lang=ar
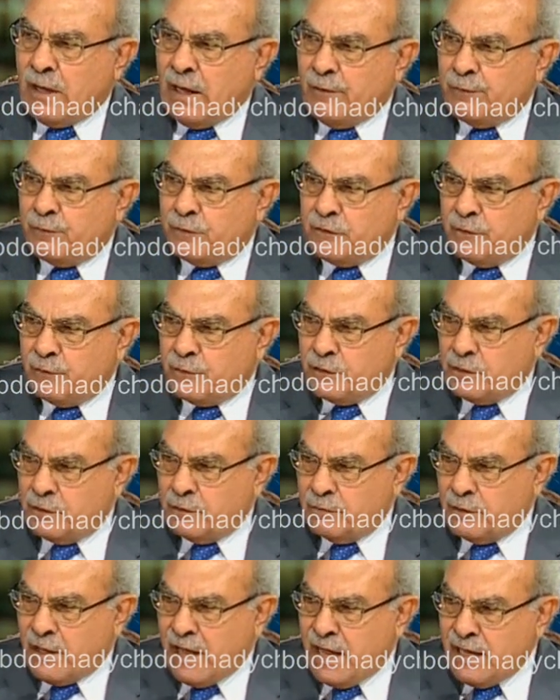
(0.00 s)
في
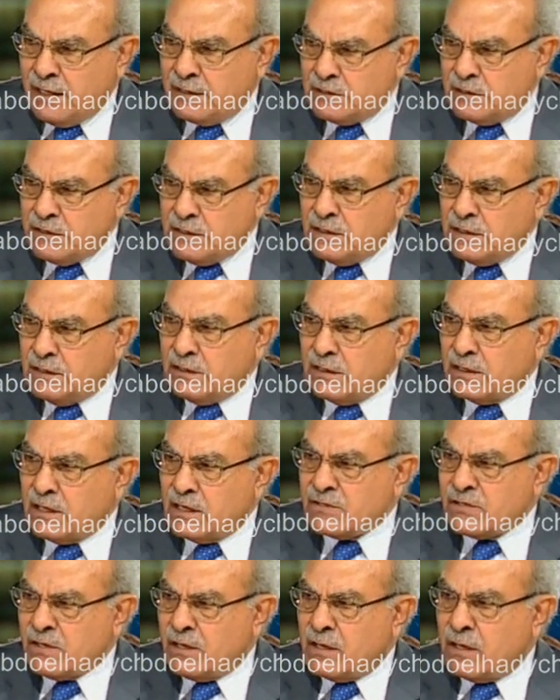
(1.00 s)
في عهده
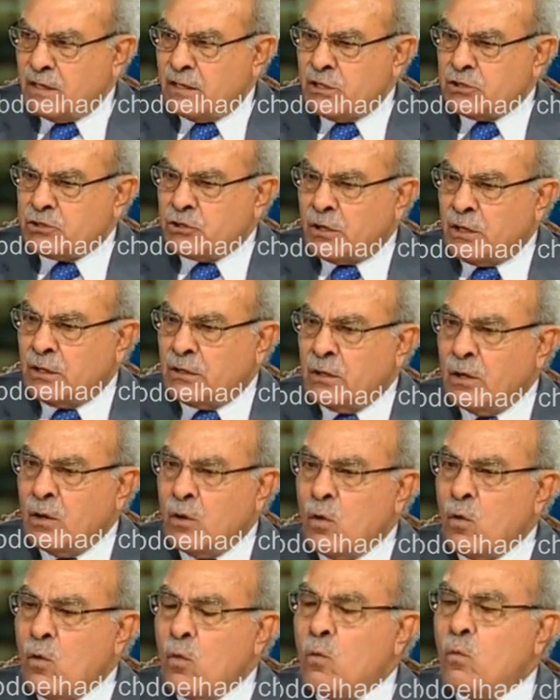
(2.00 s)
لنصارى نجران
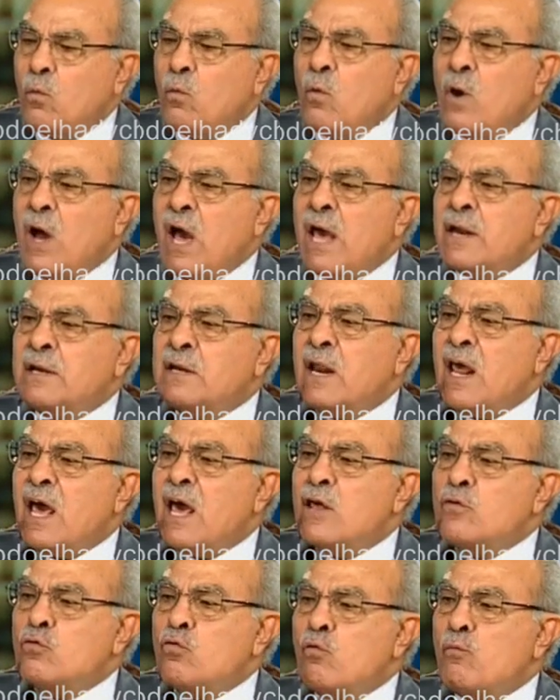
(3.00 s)
وأن
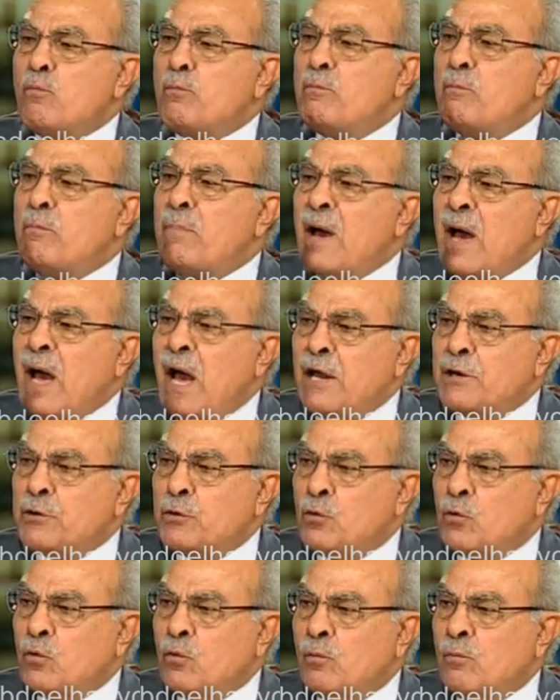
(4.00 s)
أذب
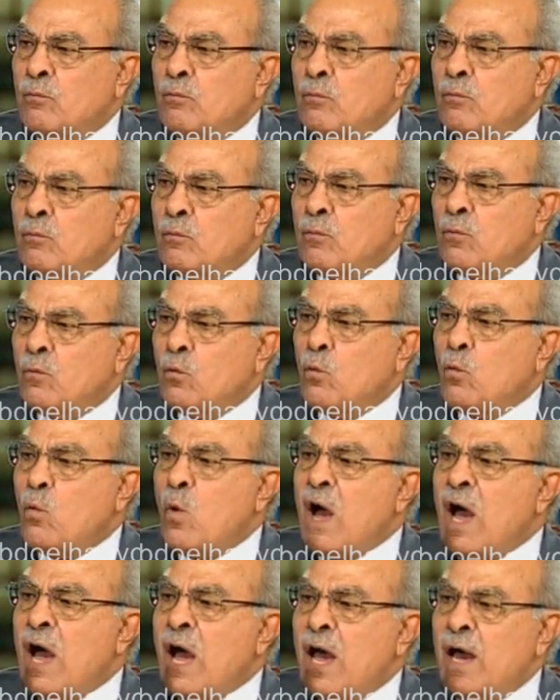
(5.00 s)
عنهم
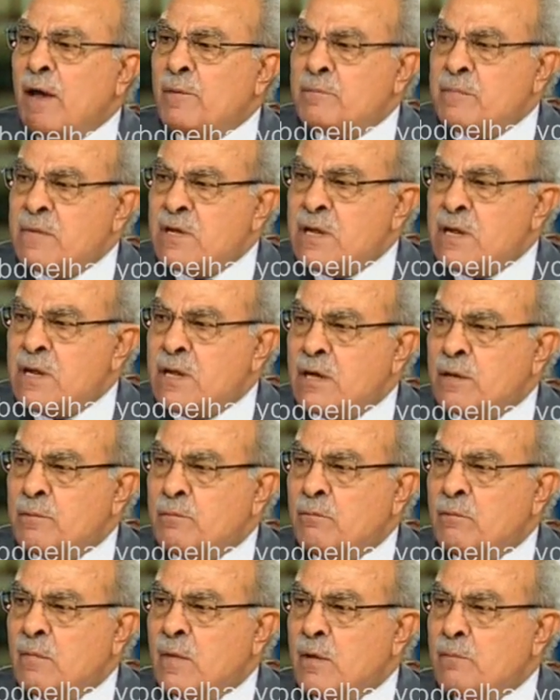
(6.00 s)
وأحميهم
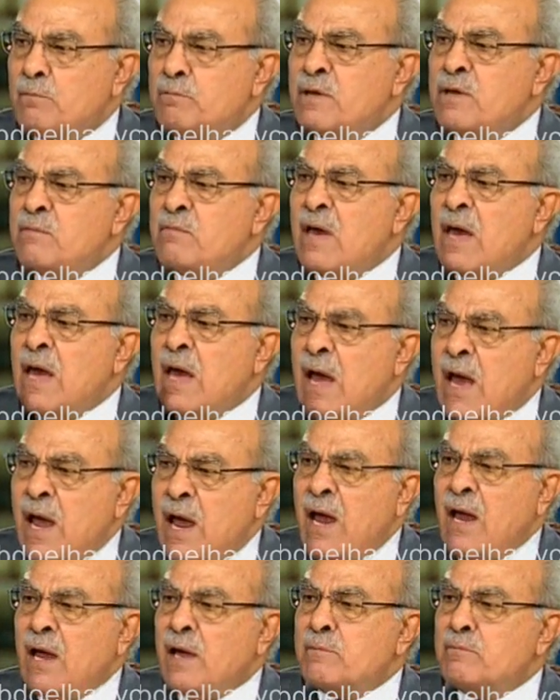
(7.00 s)
بما
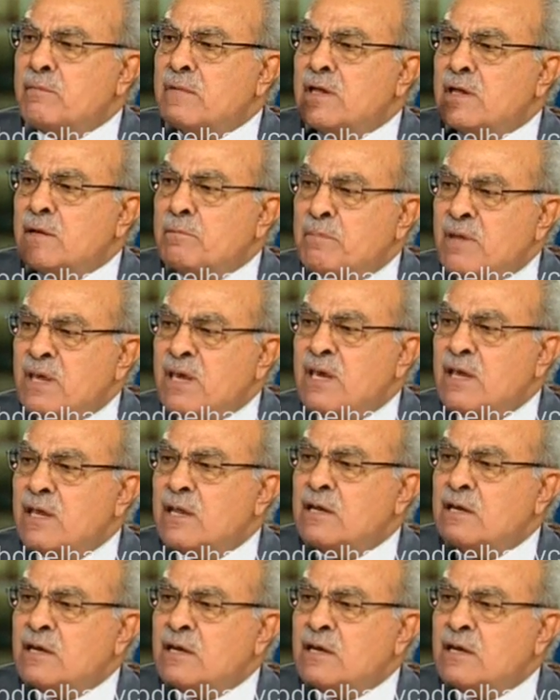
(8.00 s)
أحمي به